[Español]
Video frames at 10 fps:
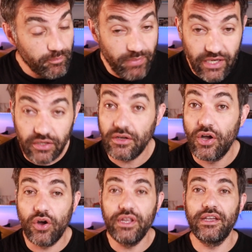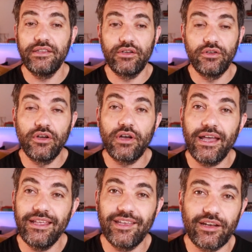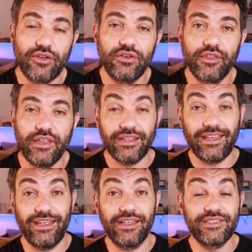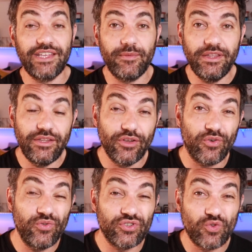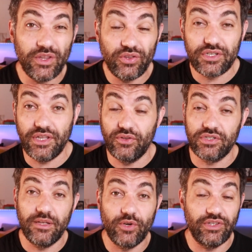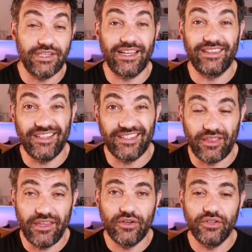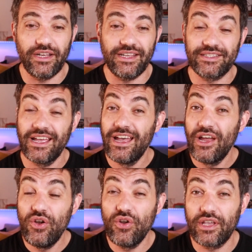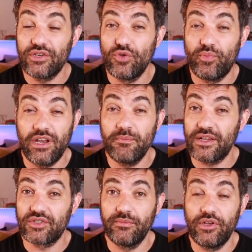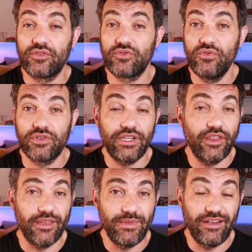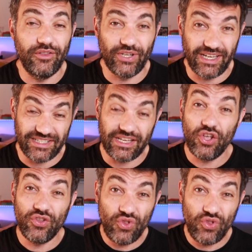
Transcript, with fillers: pero original o no, hay que reconocer que se ha vendido unos cuantos cientos de botes a 35 dólares, lo que supone más o menos unos 15.000 dólares.